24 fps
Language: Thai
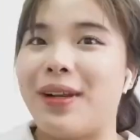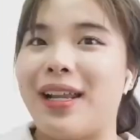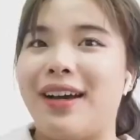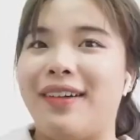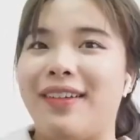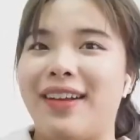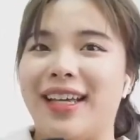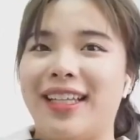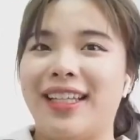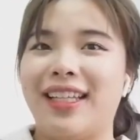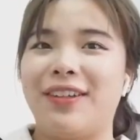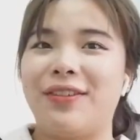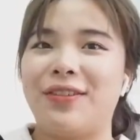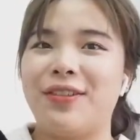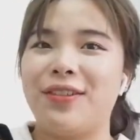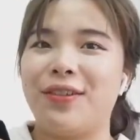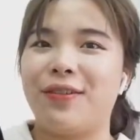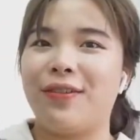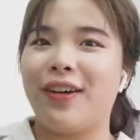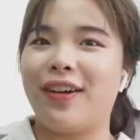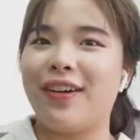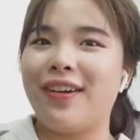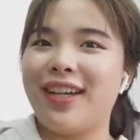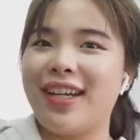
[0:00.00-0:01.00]
วนะ แต่รู้สึ
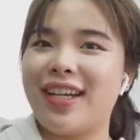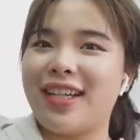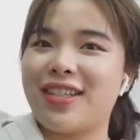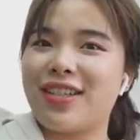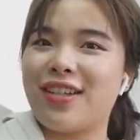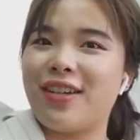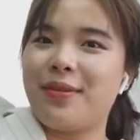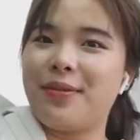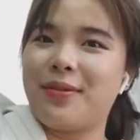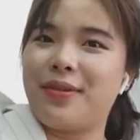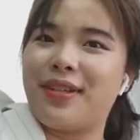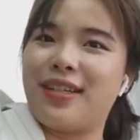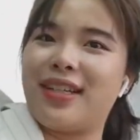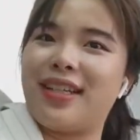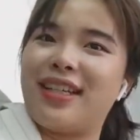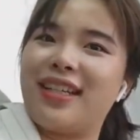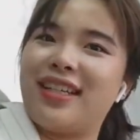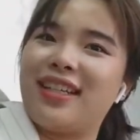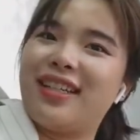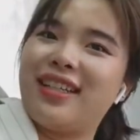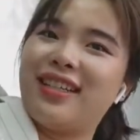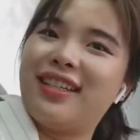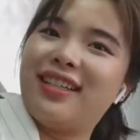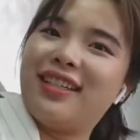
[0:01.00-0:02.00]
กว่าก็ยังชอบอยู่ดี
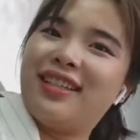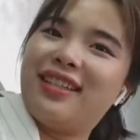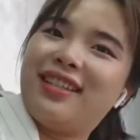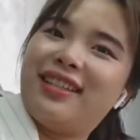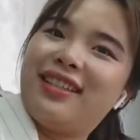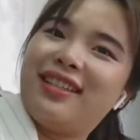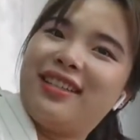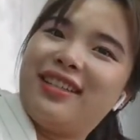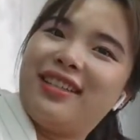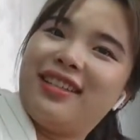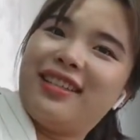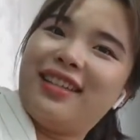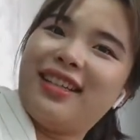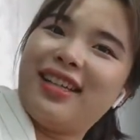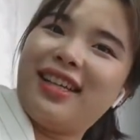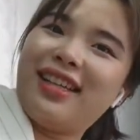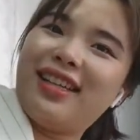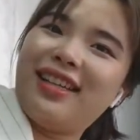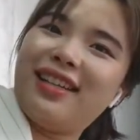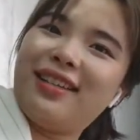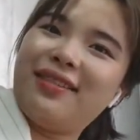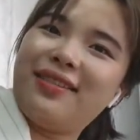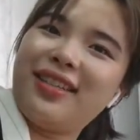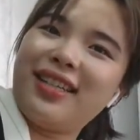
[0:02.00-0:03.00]
ไอ้
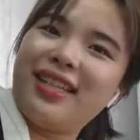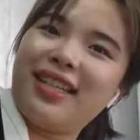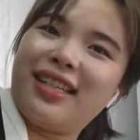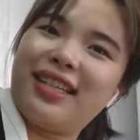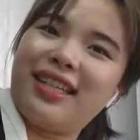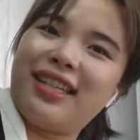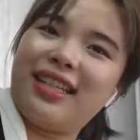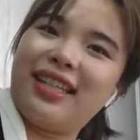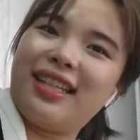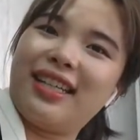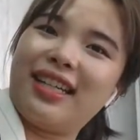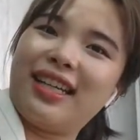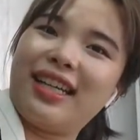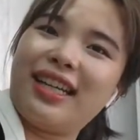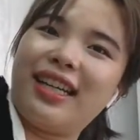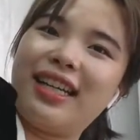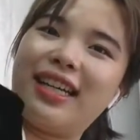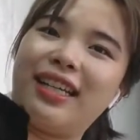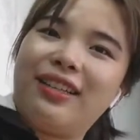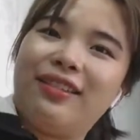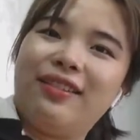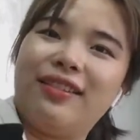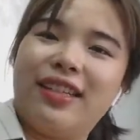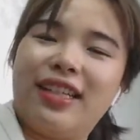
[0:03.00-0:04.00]
แล้วสิ่งนี้นะ
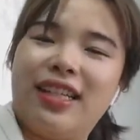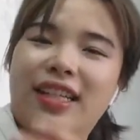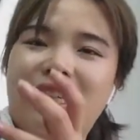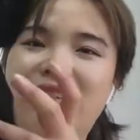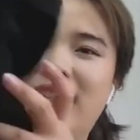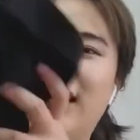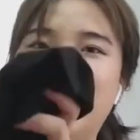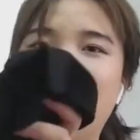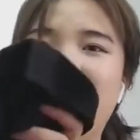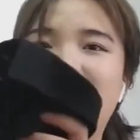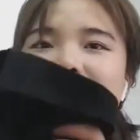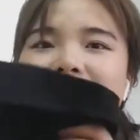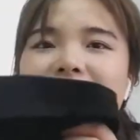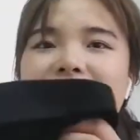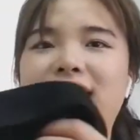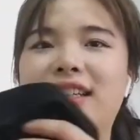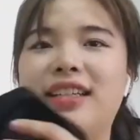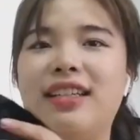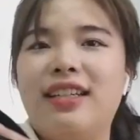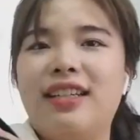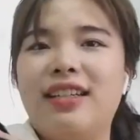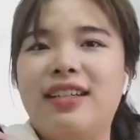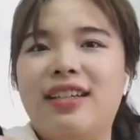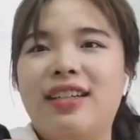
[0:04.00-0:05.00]
คะ ตัวนี้
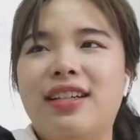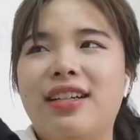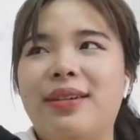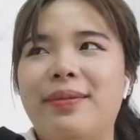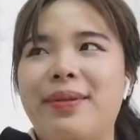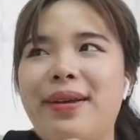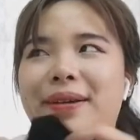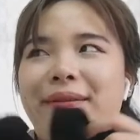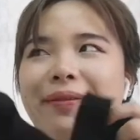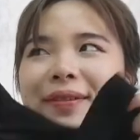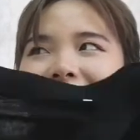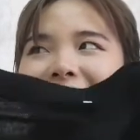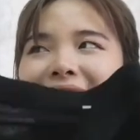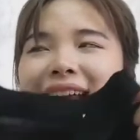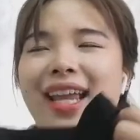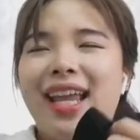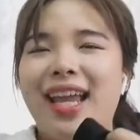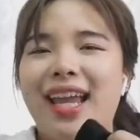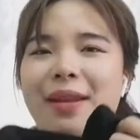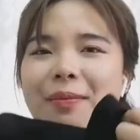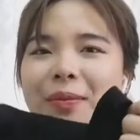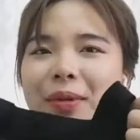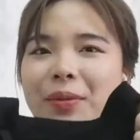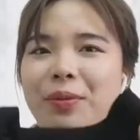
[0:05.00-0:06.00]
คือแบบว่าแข
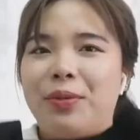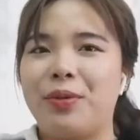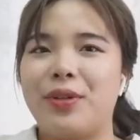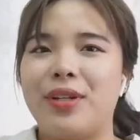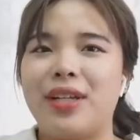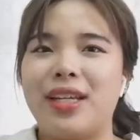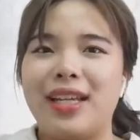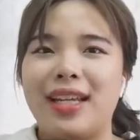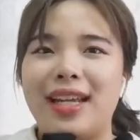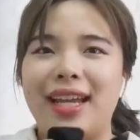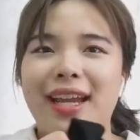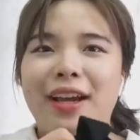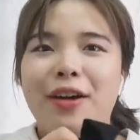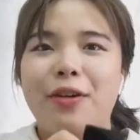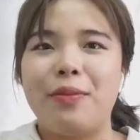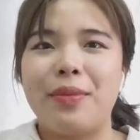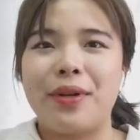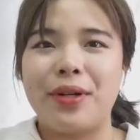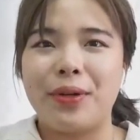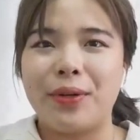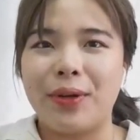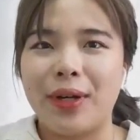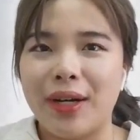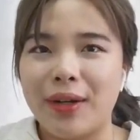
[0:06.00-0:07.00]
นมันพอดีเอว
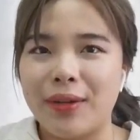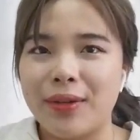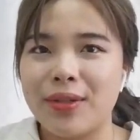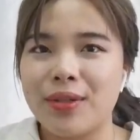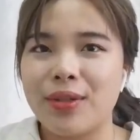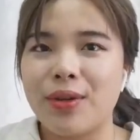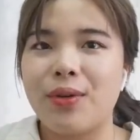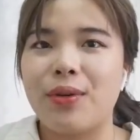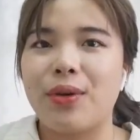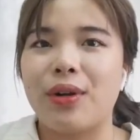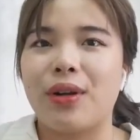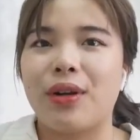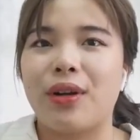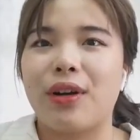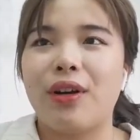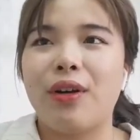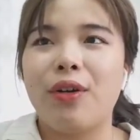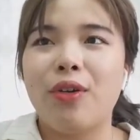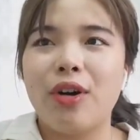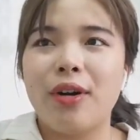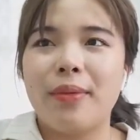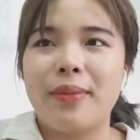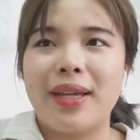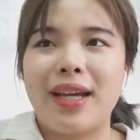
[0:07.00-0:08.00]
มันดูเข้าทรงแล้วก็
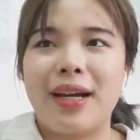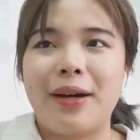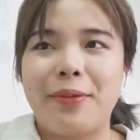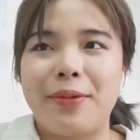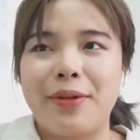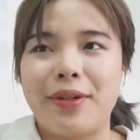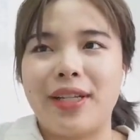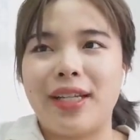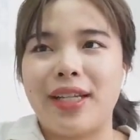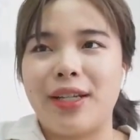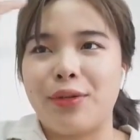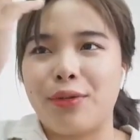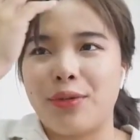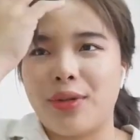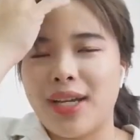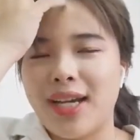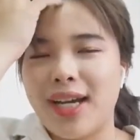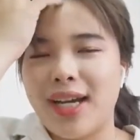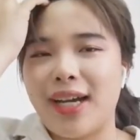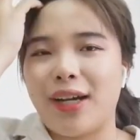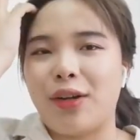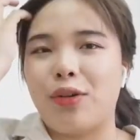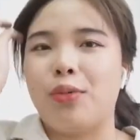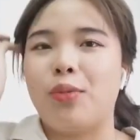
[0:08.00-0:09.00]
ความยาวพอดีทุกอ
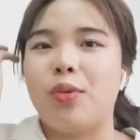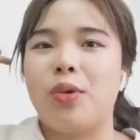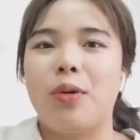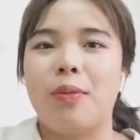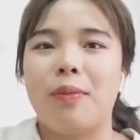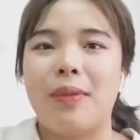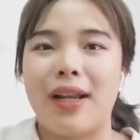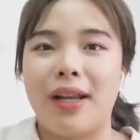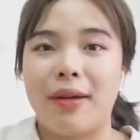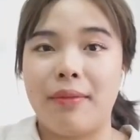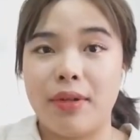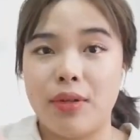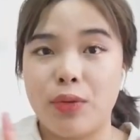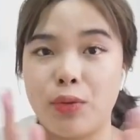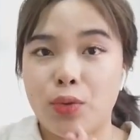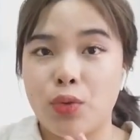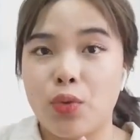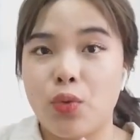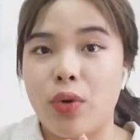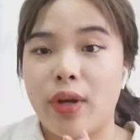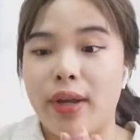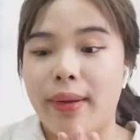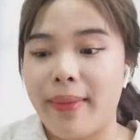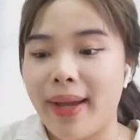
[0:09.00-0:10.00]
ย่างรวมๆมาแล้วมันดู
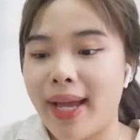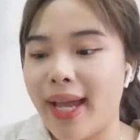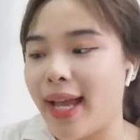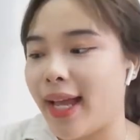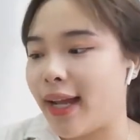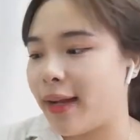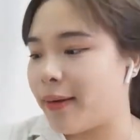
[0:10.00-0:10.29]
สวยมาก